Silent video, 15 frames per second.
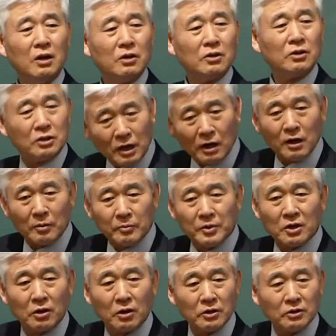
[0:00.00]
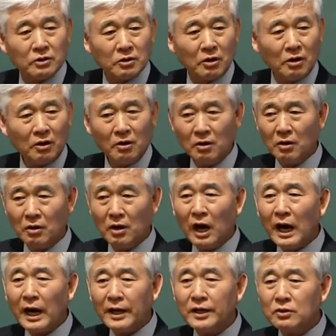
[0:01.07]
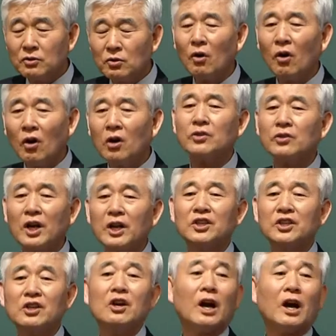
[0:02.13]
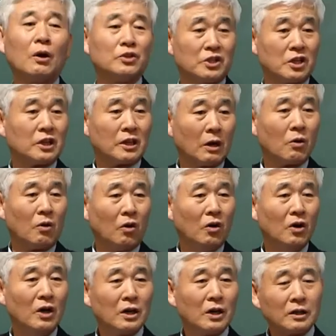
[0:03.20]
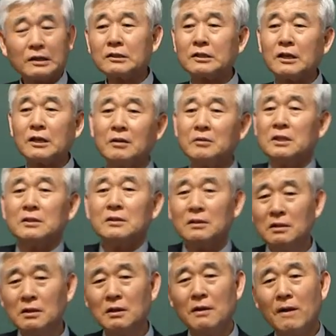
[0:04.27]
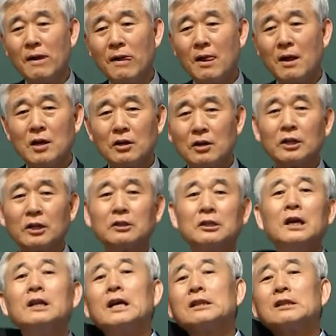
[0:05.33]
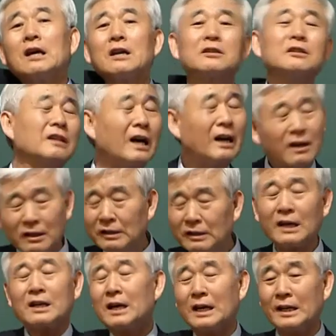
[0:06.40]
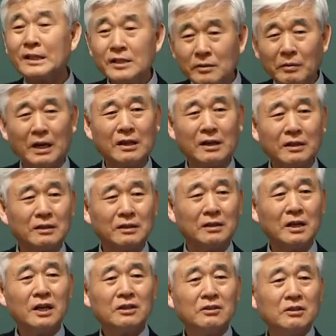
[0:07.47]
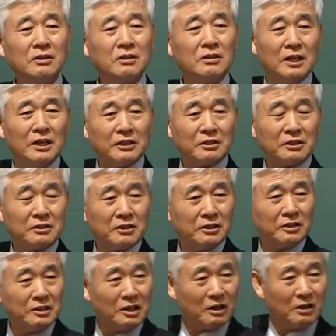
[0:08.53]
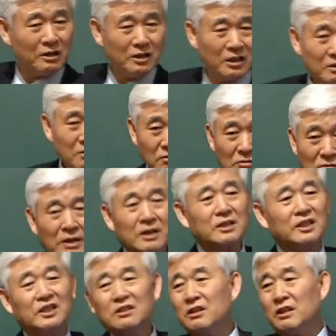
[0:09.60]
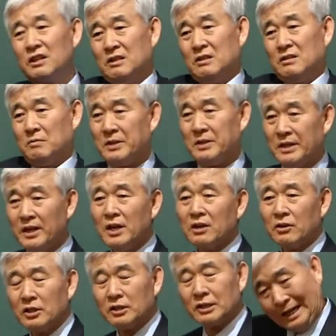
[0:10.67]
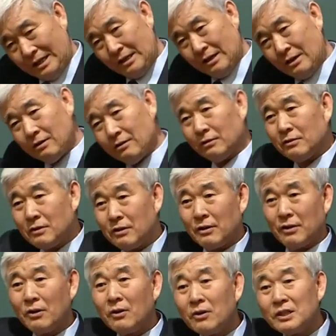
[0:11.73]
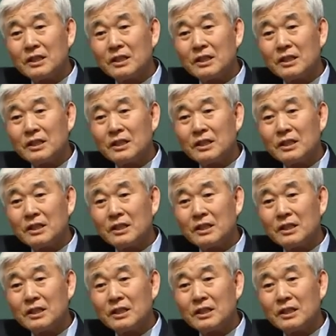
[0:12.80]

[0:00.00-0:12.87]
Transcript: 그 사람이 거기서 하인으로 허드렛 일을 하고 있었다고. 그러니까 그 사람은 겉에 나타나서 나를 따라 안 했지만은 그 전체를 이끌고 가는 리더였다 그 말이. 거기서 아이디어를 얻은 거예요, 이